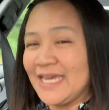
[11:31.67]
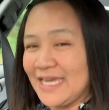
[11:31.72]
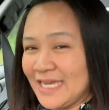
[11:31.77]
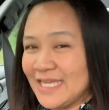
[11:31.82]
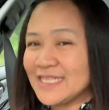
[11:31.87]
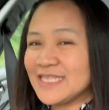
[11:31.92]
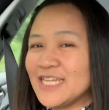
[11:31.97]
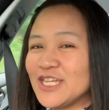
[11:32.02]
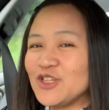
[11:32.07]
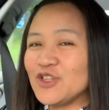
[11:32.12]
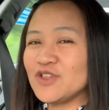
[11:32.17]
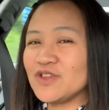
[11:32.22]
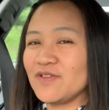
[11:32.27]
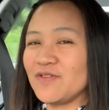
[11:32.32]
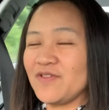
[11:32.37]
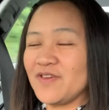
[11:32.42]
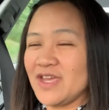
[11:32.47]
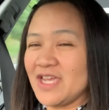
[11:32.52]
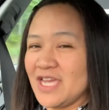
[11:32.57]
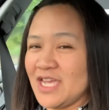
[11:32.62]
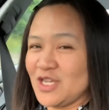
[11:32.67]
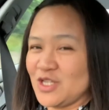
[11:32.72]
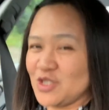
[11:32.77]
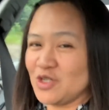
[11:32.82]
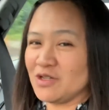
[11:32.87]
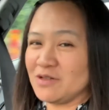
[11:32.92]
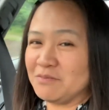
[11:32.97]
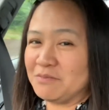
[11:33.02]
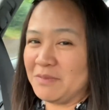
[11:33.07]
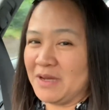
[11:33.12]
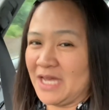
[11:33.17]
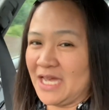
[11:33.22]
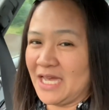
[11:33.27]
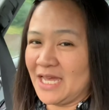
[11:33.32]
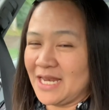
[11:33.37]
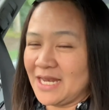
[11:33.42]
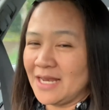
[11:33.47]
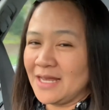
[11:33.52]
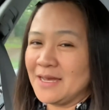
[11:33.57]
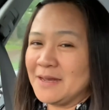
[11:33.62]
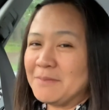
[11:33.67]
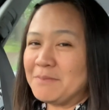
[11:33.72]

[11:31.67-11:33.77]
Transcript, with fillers: hit the notification bell